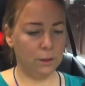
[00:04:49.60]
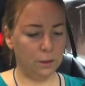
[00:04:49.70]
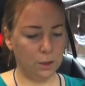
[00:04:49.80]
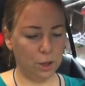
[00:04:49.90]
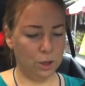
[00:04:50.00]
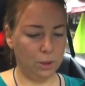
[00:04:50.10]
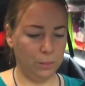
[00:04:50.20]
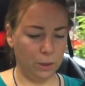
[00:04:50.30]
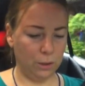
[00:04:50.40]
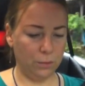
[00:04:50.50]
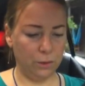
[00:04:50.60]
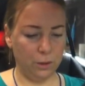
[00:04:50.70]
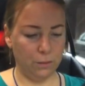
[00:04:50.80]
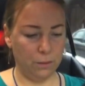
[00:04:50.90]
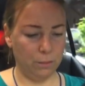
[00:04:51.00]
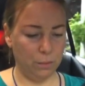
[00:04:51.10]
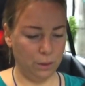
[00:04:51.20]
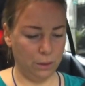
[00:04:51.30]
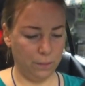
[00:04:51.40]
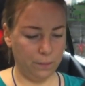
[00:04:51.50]
До 6 месяцев ГВ
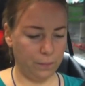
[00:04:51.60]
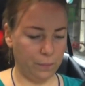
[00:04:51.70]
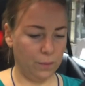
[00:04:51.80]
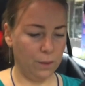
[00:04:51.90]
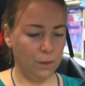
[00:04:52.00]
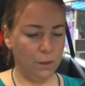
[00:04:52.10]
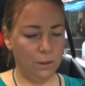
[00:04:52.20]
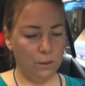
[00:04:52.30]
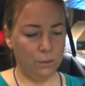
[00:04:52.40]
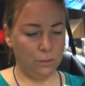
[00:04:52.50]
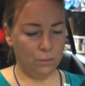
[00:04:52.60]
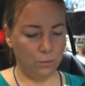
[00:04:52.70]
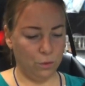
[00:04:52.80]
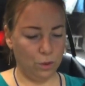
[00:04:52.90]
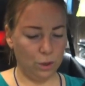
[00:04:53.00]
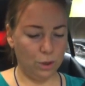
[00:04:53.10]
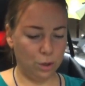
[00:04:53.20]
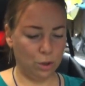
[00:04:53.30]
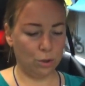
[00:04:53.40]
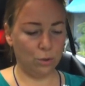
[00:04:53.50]
было. Вот. Если
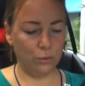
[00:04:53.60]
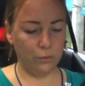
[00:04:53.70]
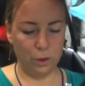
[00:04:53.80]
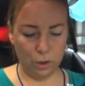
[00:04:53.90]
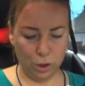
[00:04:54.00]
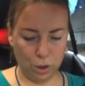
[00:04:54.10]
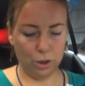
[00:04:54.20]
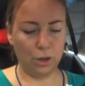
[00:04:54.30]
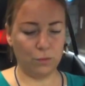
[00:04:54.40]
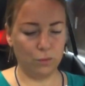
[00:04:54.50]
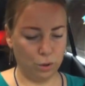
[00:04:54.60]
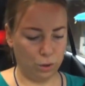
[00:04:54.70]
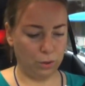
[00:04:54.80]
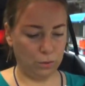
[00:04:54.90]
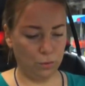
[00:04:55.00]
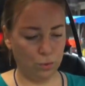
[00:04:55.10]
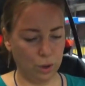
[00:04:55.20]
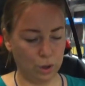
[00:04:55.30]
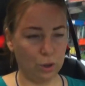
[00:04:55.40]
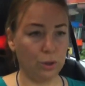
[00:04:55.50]
тяжело, видите, даже до рвоты, ну
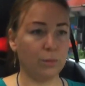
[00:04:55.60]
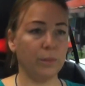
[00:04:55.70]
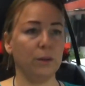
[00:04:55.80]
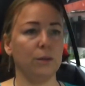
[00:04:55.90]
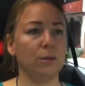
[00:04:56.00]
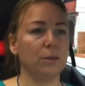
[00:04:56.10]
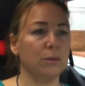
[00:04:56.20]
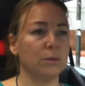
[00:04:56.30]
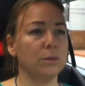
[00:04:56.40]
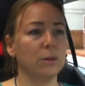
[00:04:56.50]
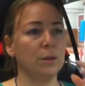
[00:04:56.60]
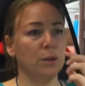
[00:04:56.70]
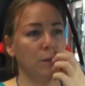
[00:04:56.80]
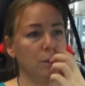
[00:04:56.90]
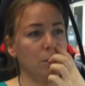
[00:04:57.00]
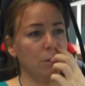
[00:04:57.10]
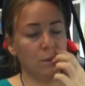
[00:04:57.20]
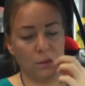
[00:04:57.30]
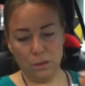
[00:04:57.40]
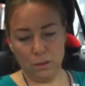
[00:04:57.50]
куда же это нормально-то?
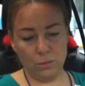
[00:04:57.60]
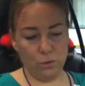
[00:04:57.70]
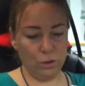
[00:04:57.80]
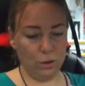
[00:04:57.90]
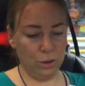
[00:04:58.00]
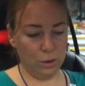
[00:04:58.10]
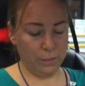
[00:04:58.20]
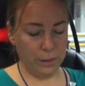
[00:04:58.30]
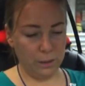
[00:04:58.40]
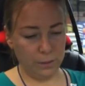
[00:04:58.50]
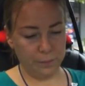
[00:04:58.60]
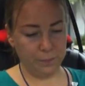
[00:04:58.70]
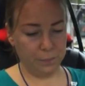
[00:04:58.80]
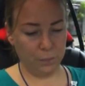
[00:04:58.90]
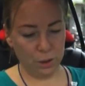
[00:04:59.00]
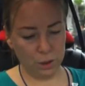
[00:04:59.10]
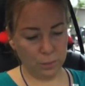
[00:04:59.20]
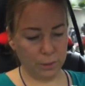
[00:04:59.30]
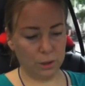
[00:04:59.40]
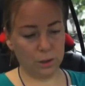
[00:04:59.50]
До рвоты это ненормально.
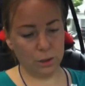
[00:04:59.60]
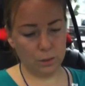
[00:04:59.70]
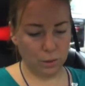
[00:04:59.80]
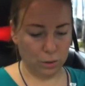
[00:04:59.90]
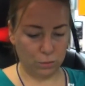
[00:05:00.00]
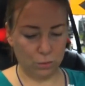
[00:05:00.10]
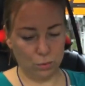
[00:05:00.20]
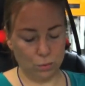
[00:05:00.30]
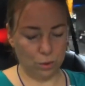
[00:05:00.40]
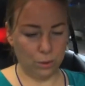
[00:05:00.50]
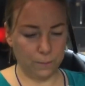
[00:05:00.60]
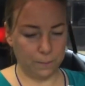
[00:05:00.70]
Психосоматика срабатывает тут уже.